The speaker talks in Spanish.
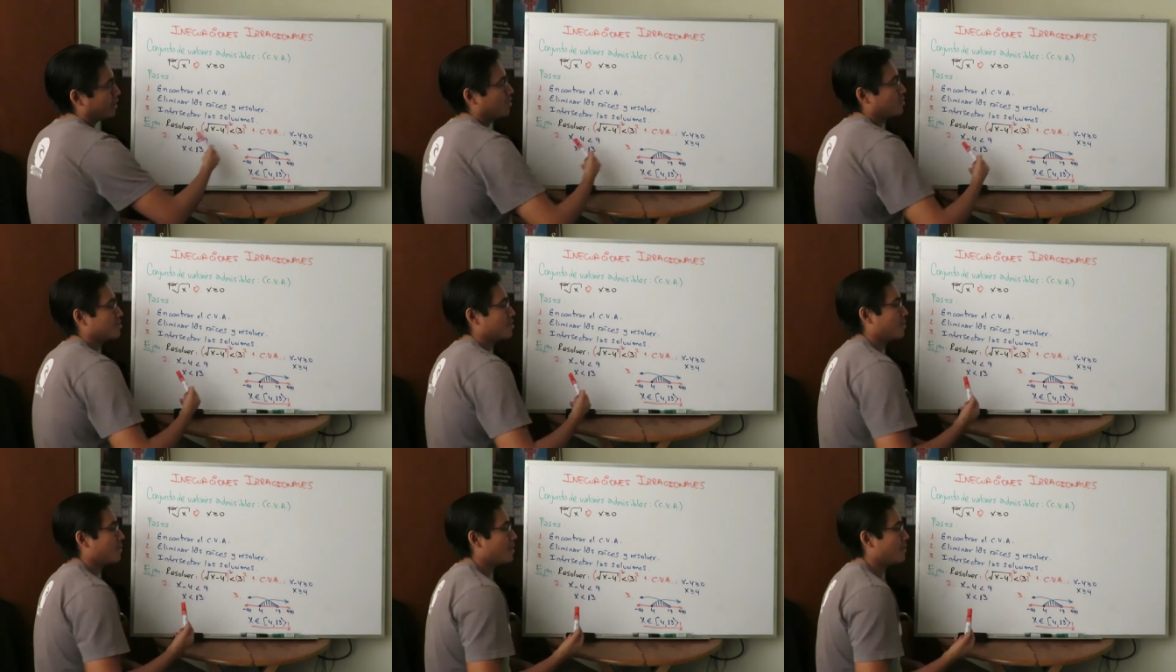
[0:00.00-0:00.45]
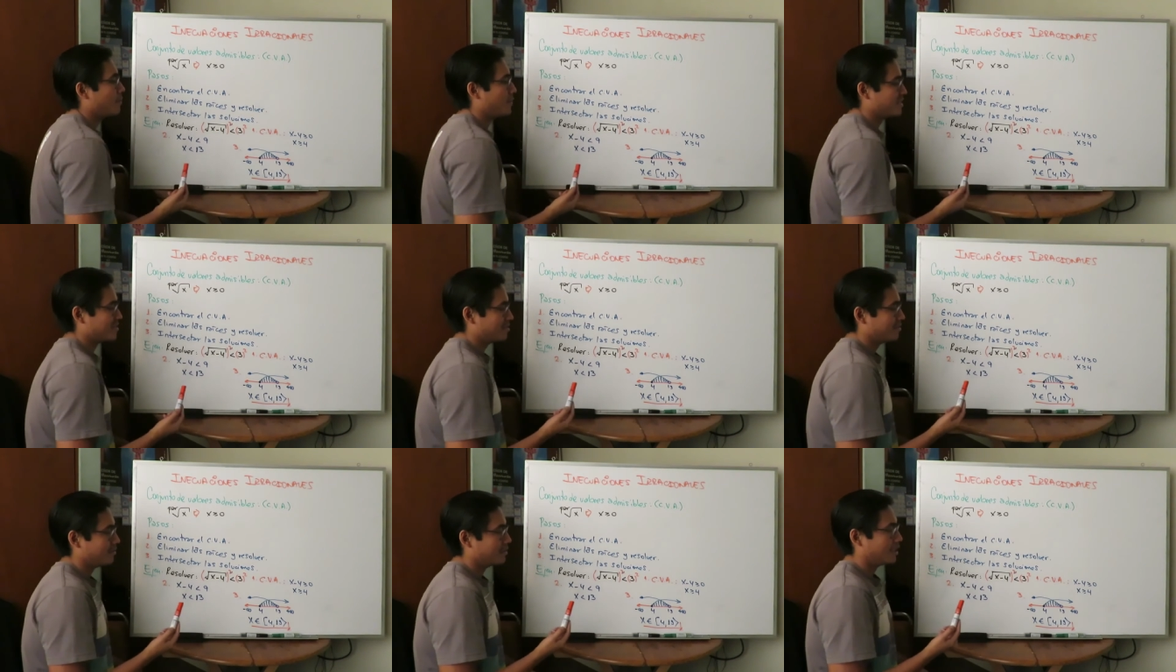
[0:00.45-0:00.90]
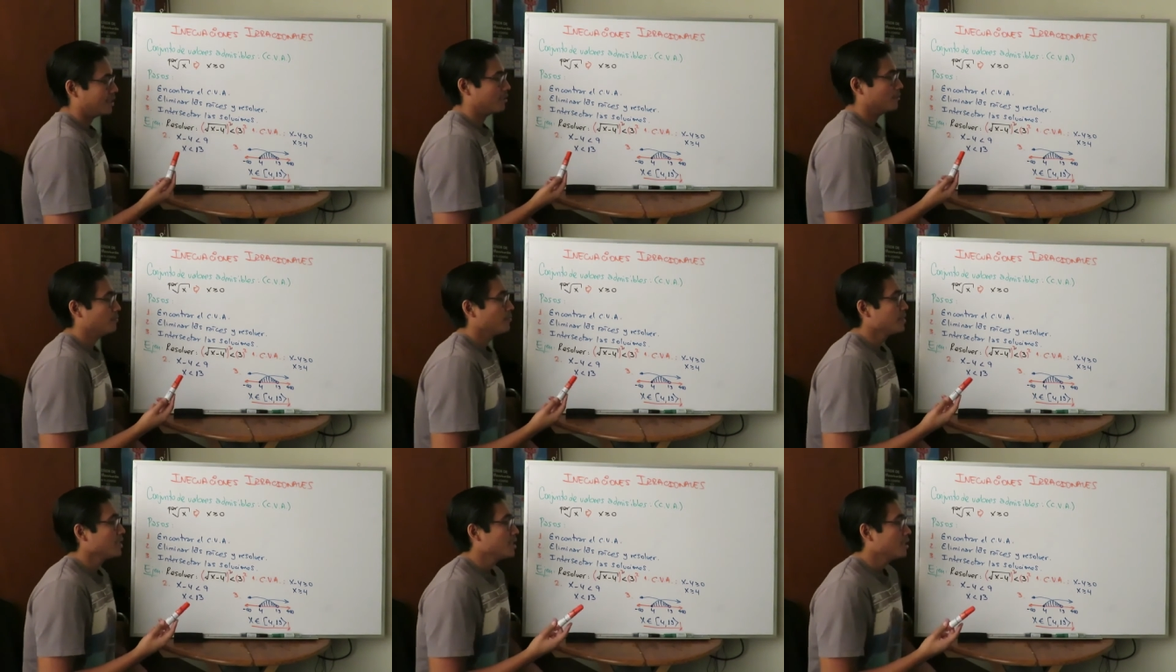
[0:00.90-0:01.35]
que nos habían
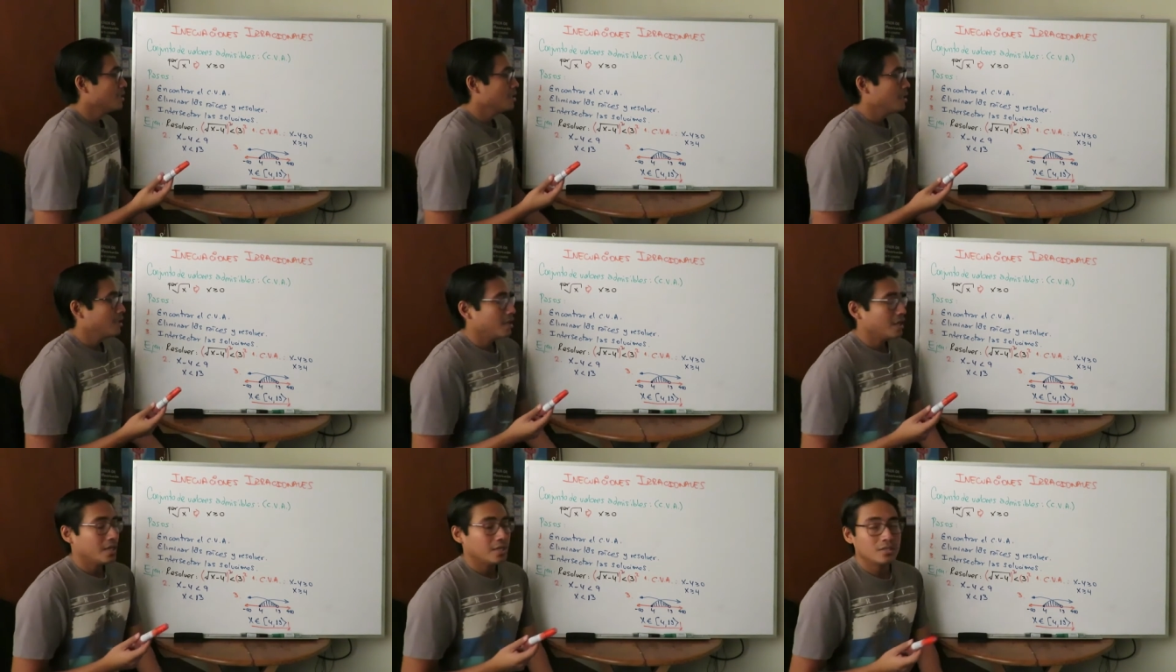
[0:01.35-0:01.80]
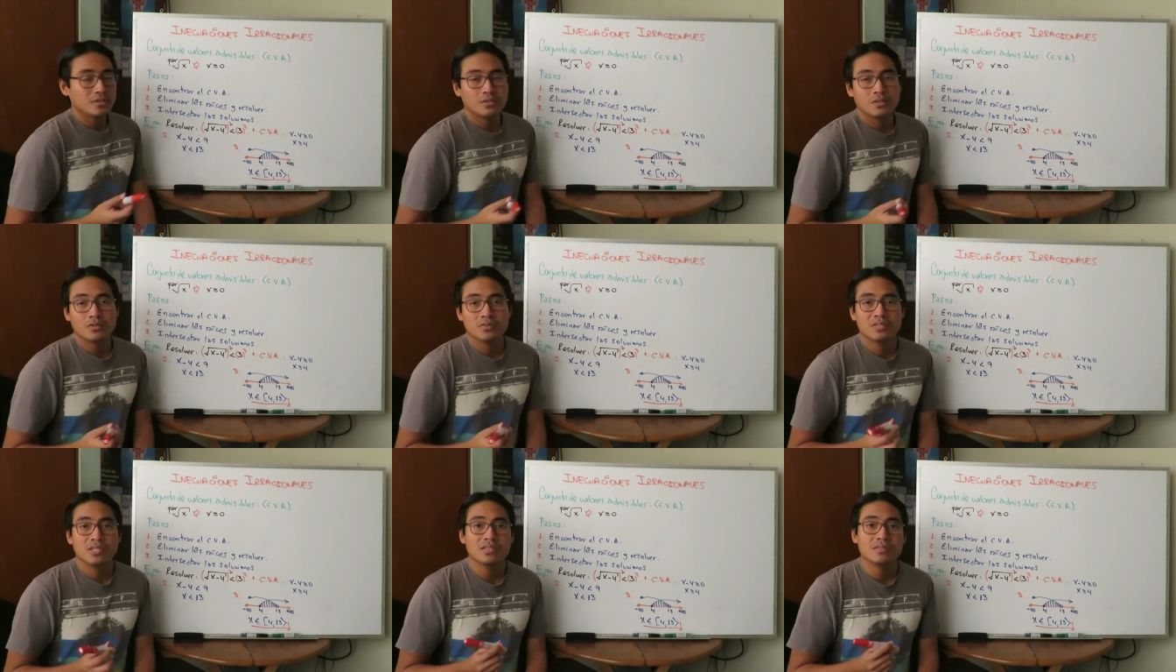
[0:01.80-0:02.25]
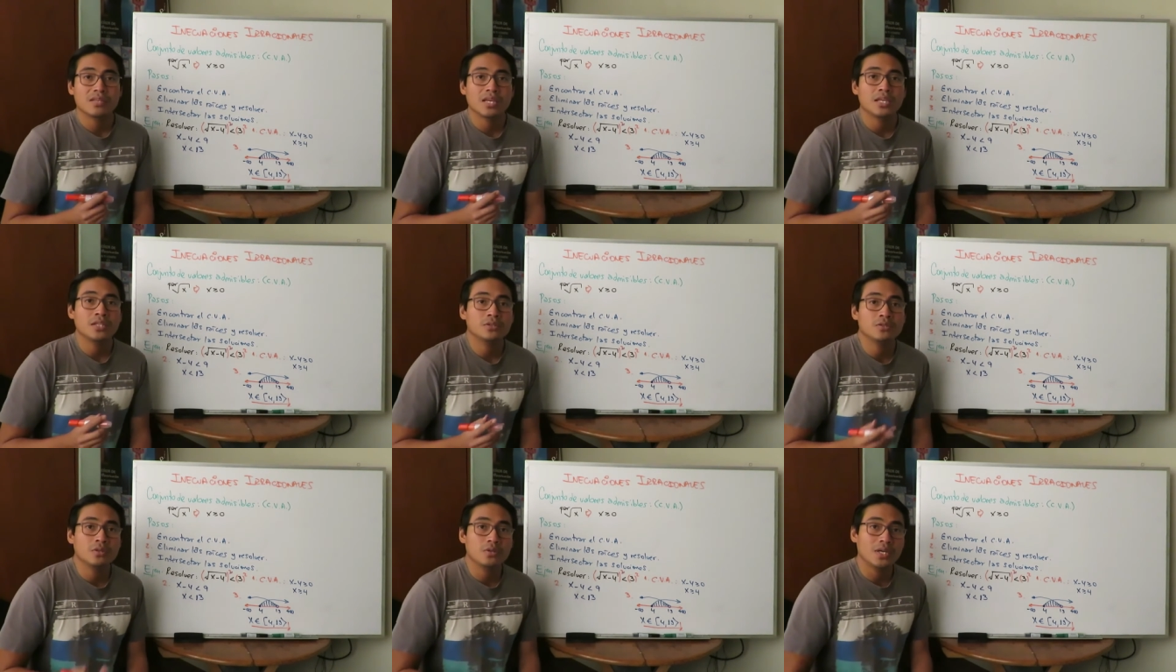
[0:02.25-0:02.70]
presentado. Entonces,
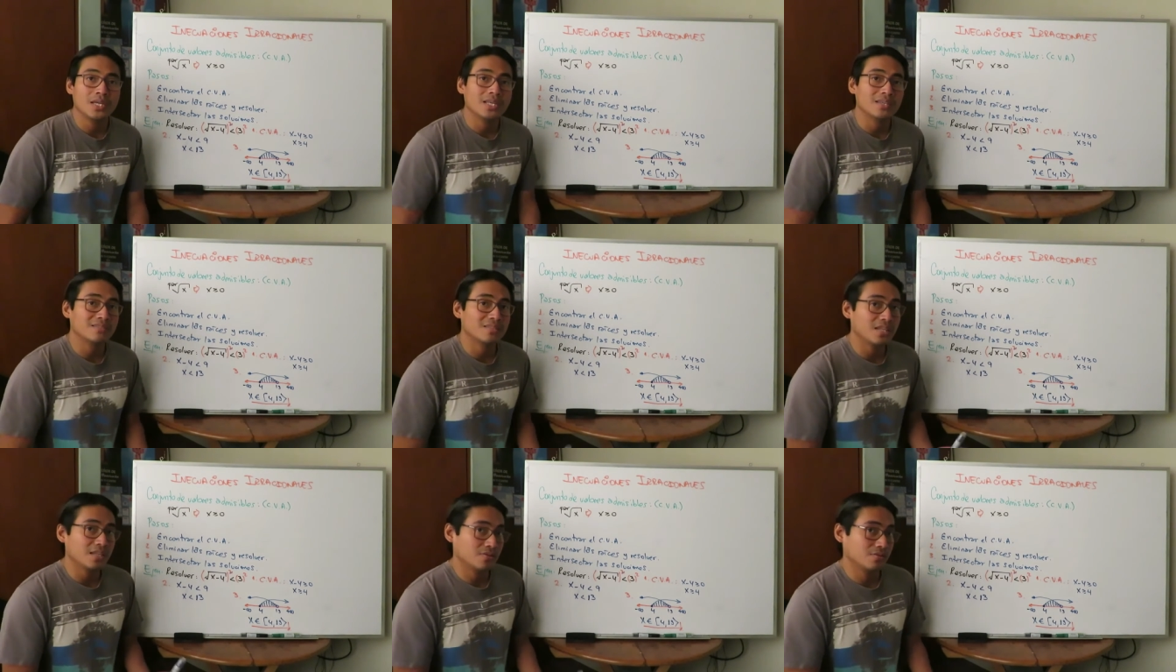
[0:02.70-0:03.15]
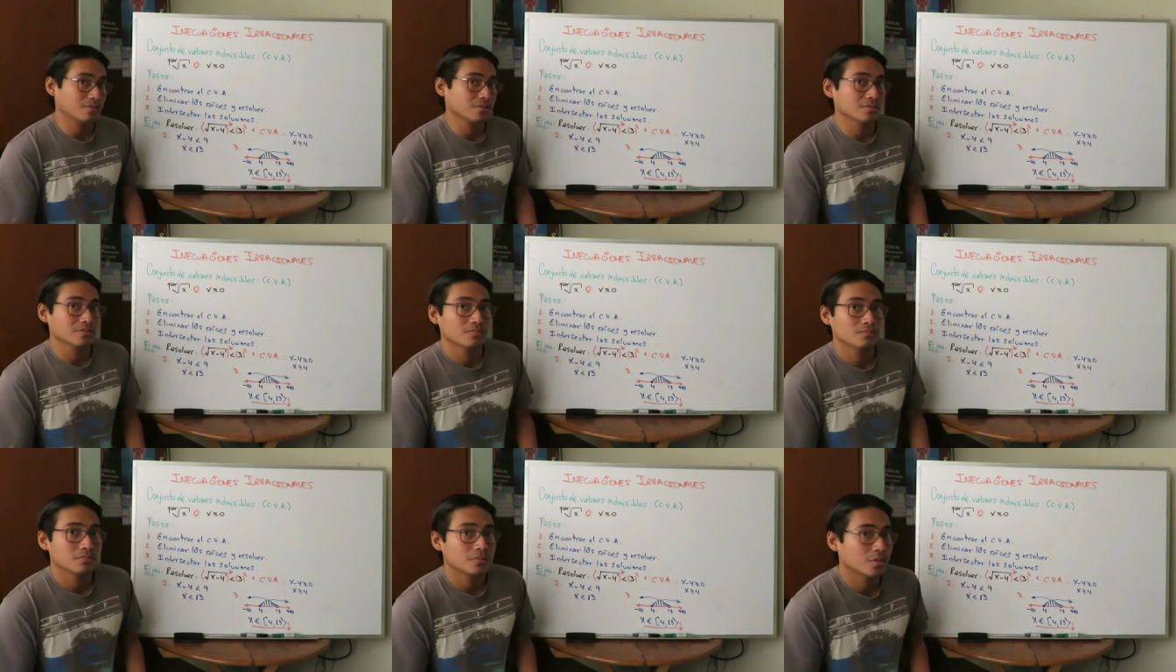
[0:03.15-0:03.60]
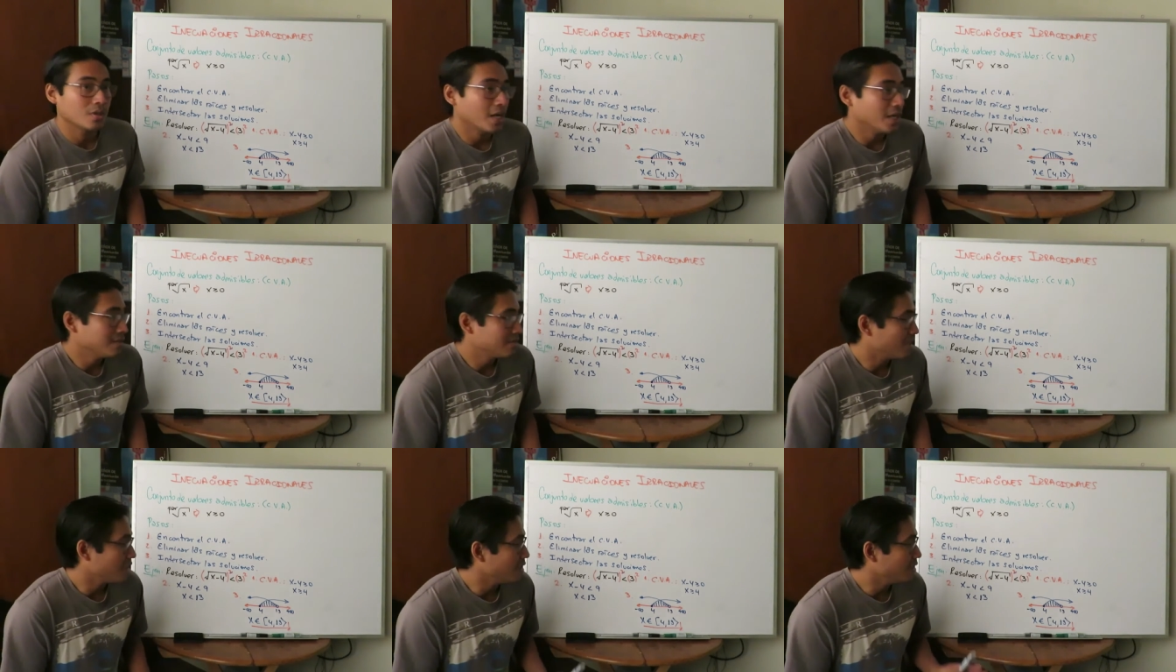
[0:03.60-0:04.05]
en todo hay que hacer esto, ¿ok?
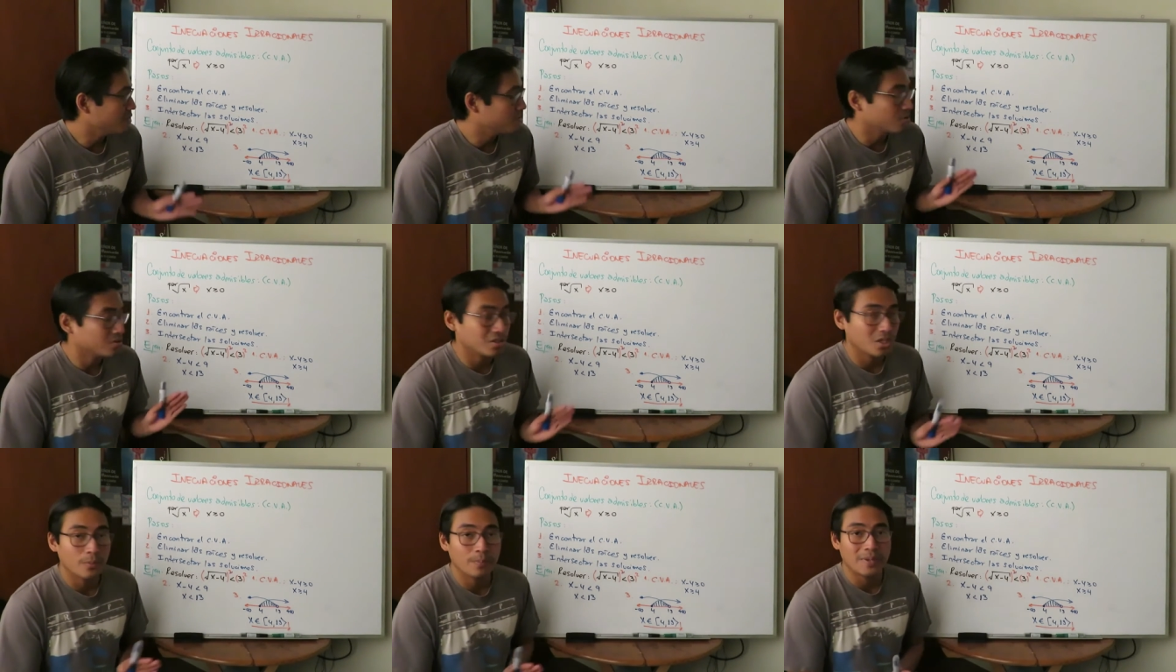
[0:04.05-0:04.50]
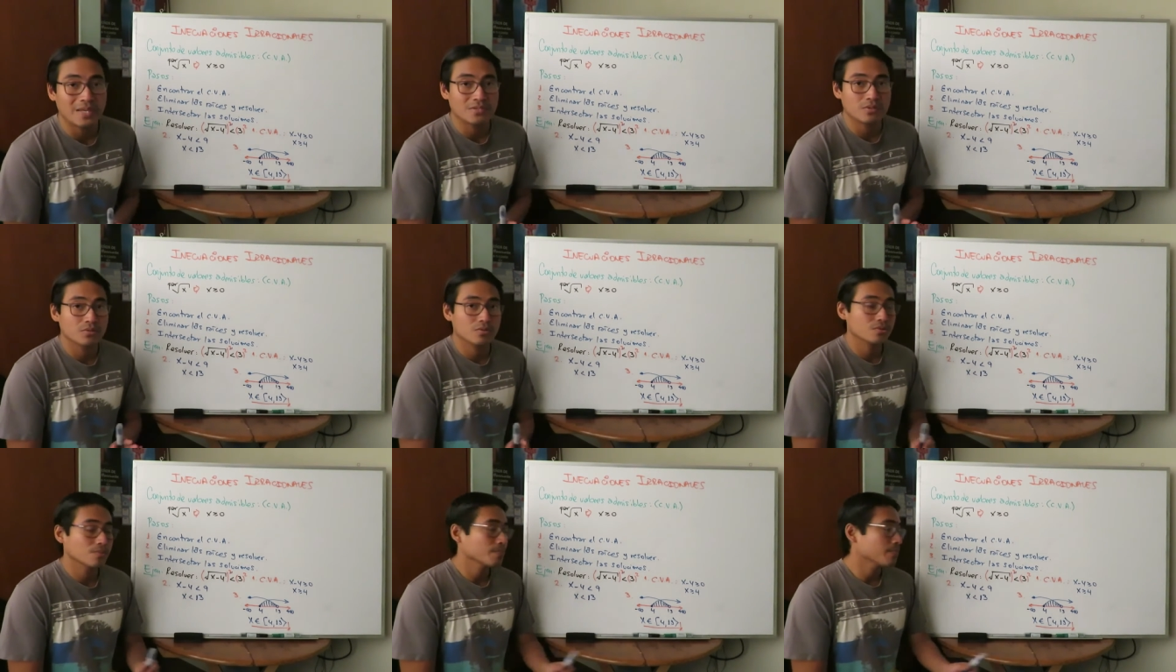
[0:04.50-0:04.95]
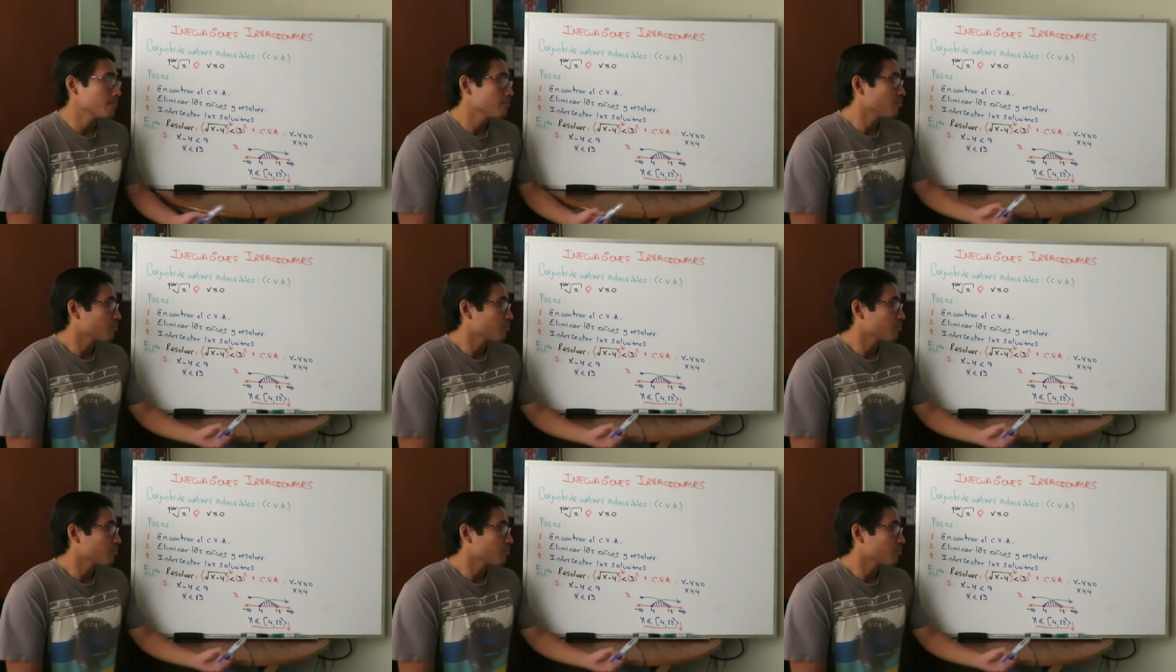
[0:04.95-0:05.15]
Seguir esos tres pasos.